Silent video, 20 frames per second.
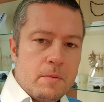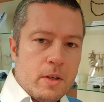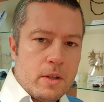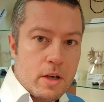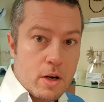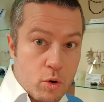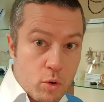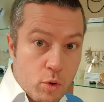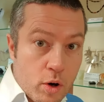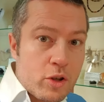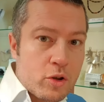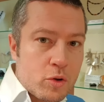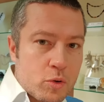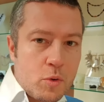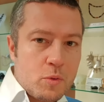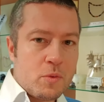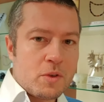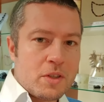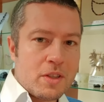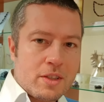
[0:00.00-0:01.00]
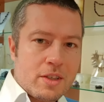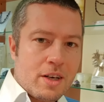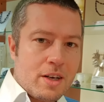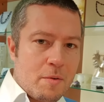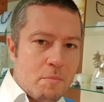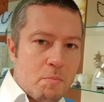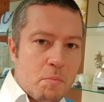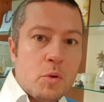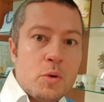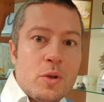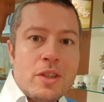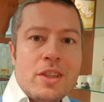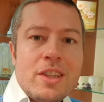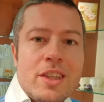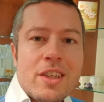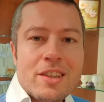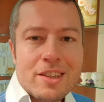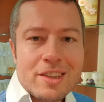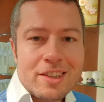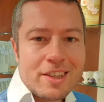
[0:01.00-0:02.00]
Я говорю, а что вы искали?
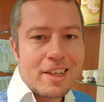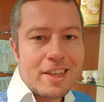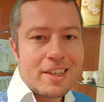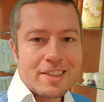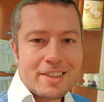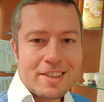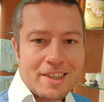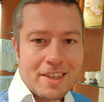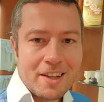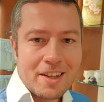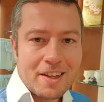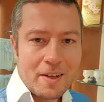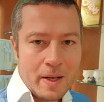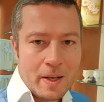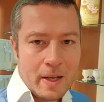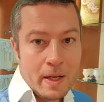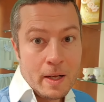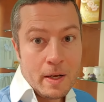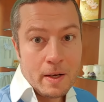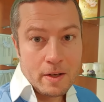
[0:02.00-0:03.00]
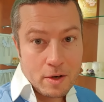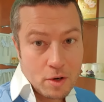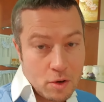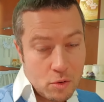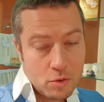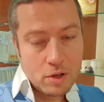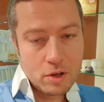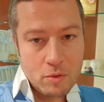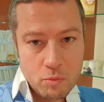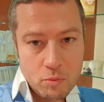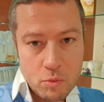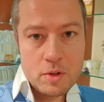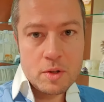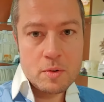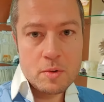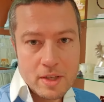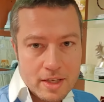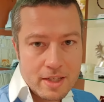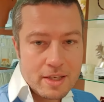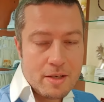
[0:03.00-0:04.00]
Пусеты я искала. Я говорю, так вот,
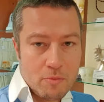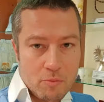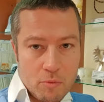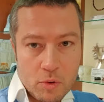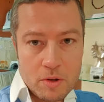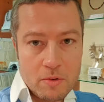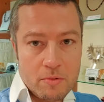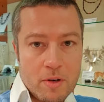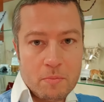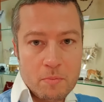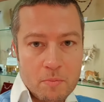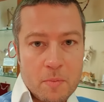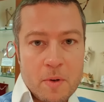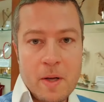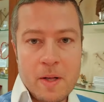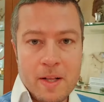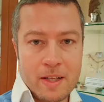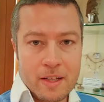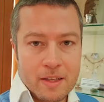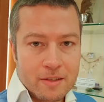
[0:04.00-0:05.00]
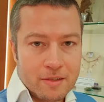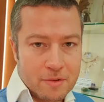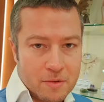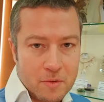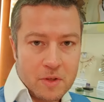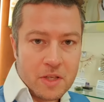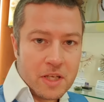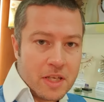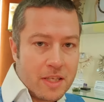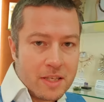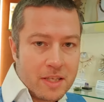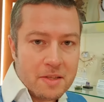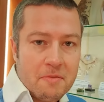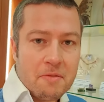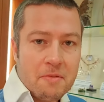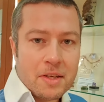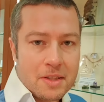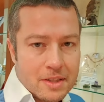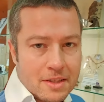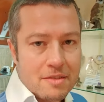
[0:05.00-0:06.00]
смотрите, вот вам
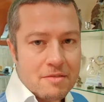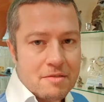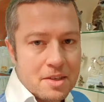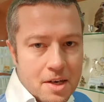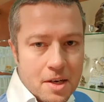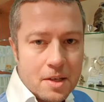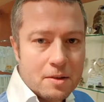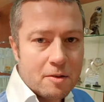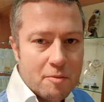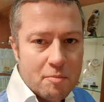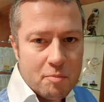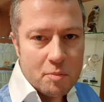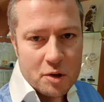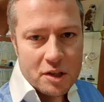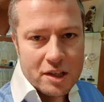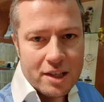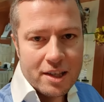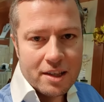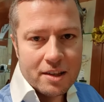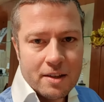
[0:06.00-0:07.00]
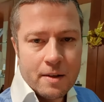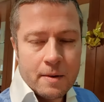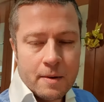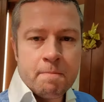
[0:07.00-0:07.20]
10-20 э, вариантов пусет.